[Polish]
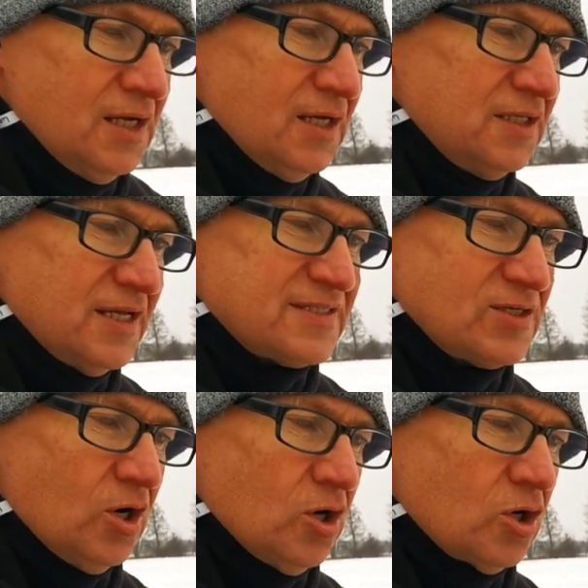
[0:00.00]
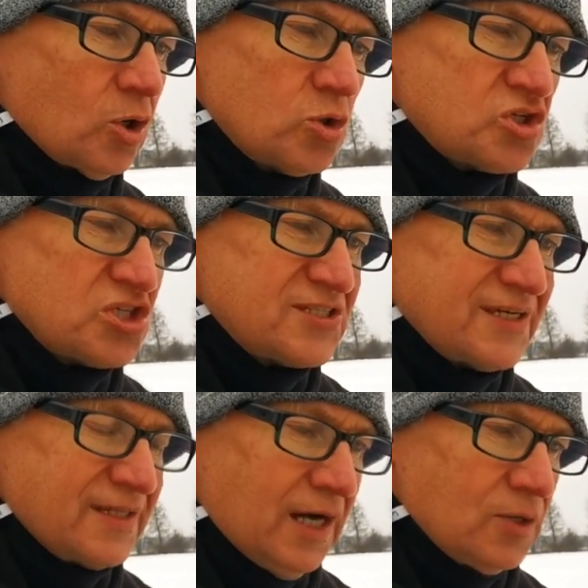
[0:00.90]
nieco krótszy
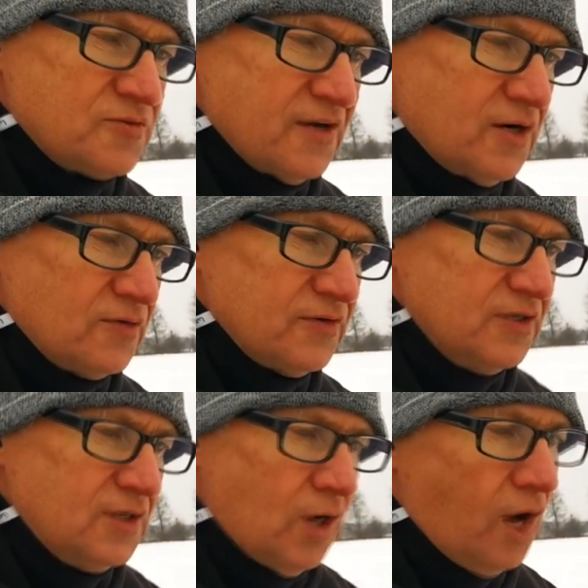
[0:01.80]
sygnał dźwiękowy,